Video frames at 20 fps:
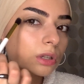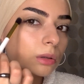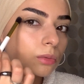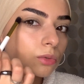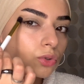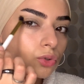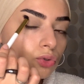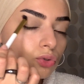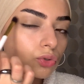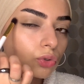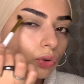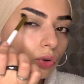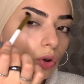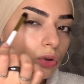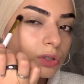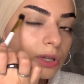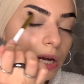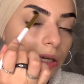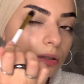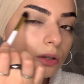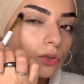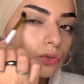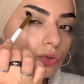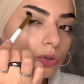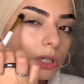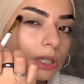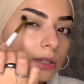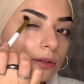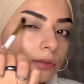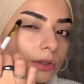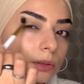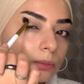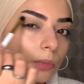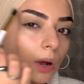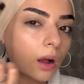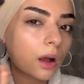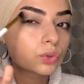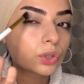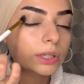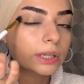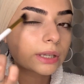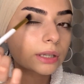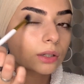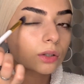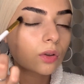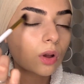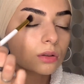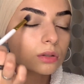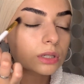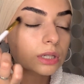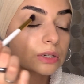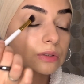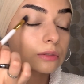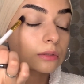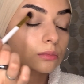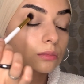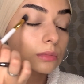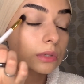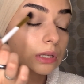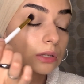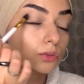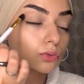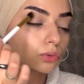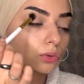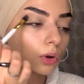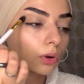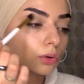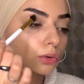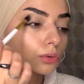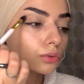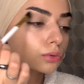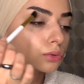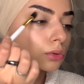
gibi şu, özellikle şu kıvrıma, buradaki göz kıvrımımıza sürüyoruz.